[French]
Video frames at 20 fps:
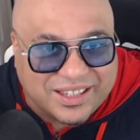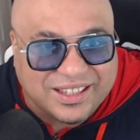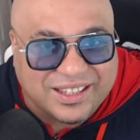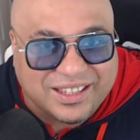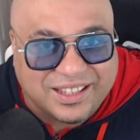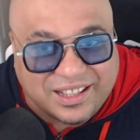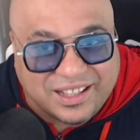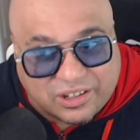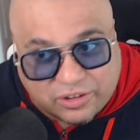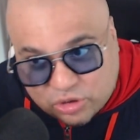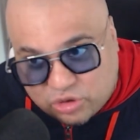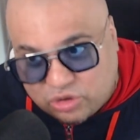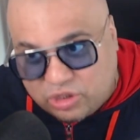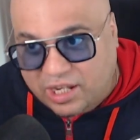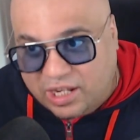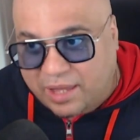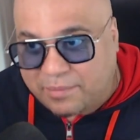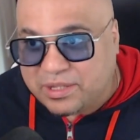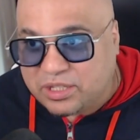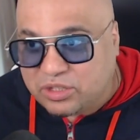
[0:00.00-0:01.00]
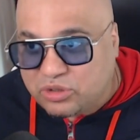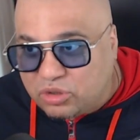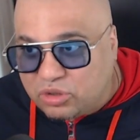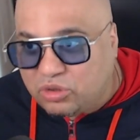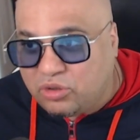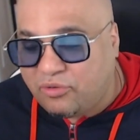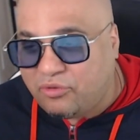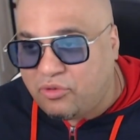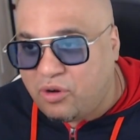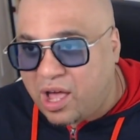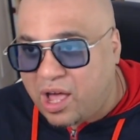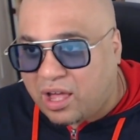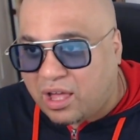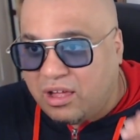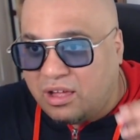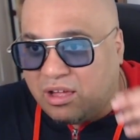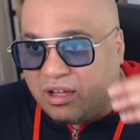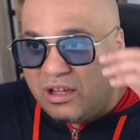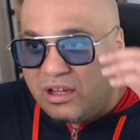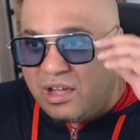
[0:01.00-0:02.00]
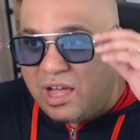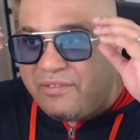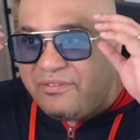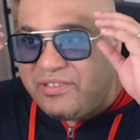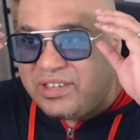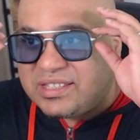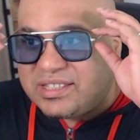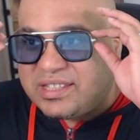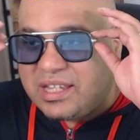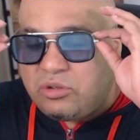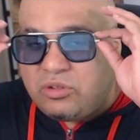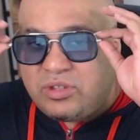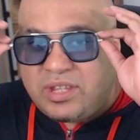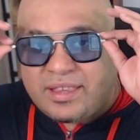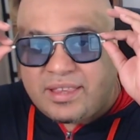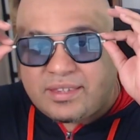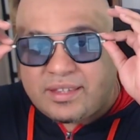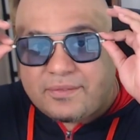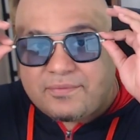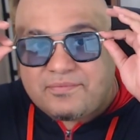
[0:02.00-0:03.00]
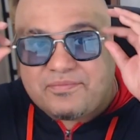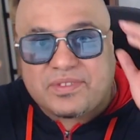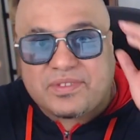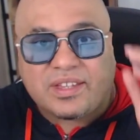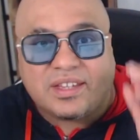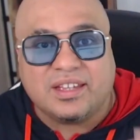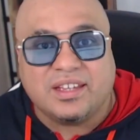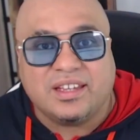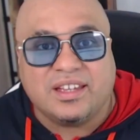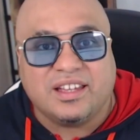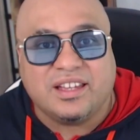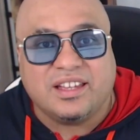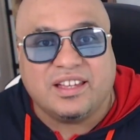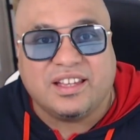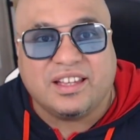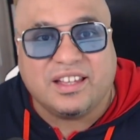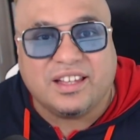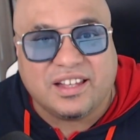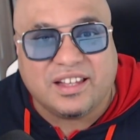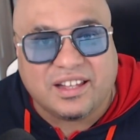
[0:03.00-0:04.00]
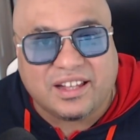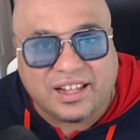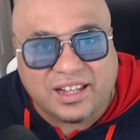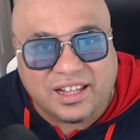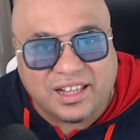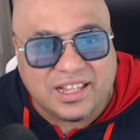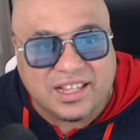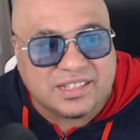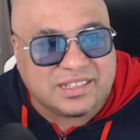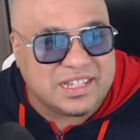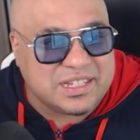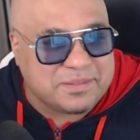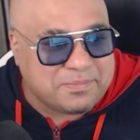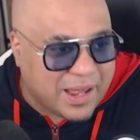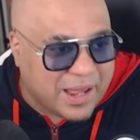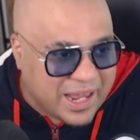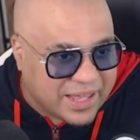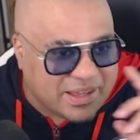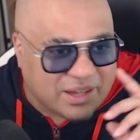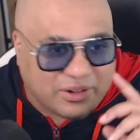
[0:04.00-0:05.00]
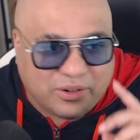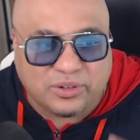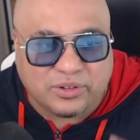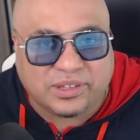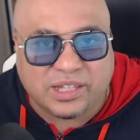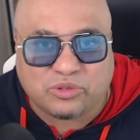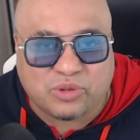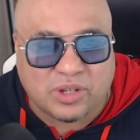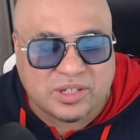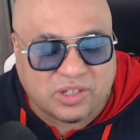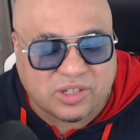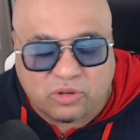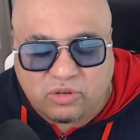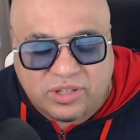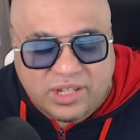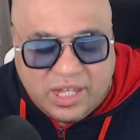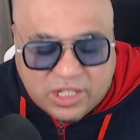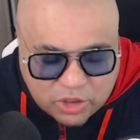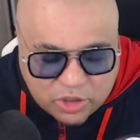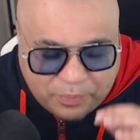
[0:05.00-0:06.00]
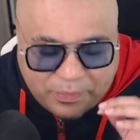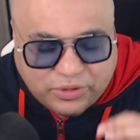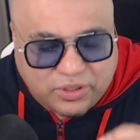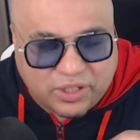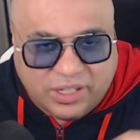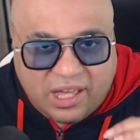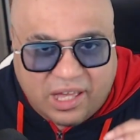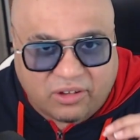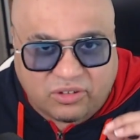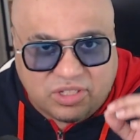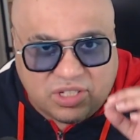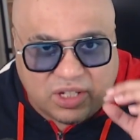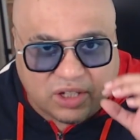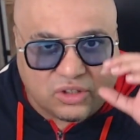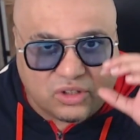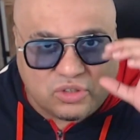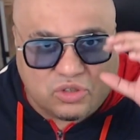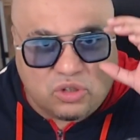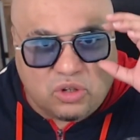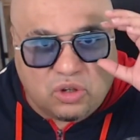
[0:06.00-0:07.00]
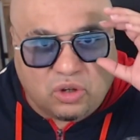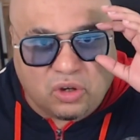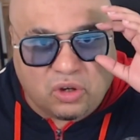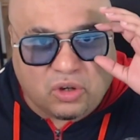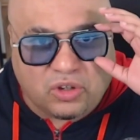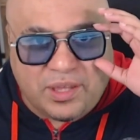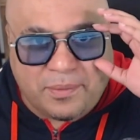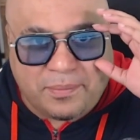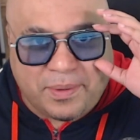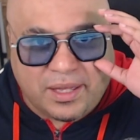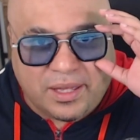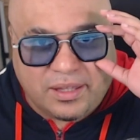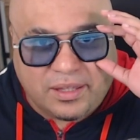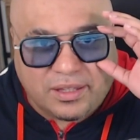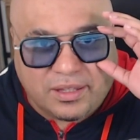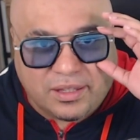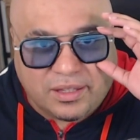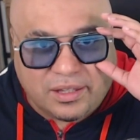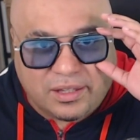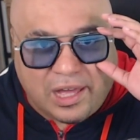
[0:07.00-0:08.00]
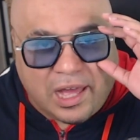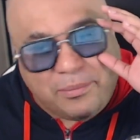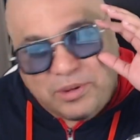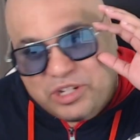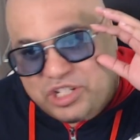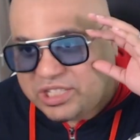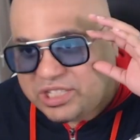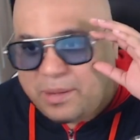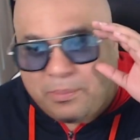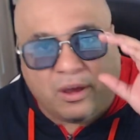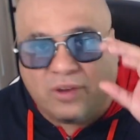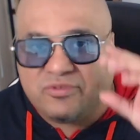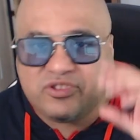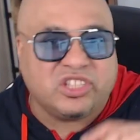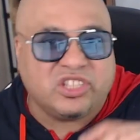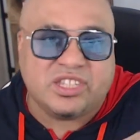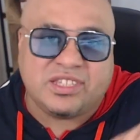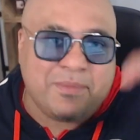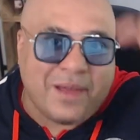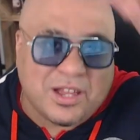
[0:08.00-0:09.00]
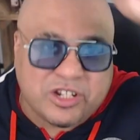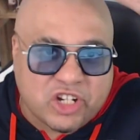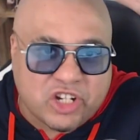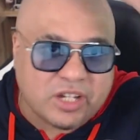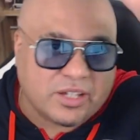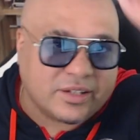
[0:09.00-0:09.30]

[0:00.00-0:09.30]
ah, que tu as l'habitude de voir euh, avec ses lunettes. Ah, et s'il se balade à côté de toi sans lunettes, je peux te garantir que tu le reconnais pas. Ah, ben j'ai des preuves, j'ai des images.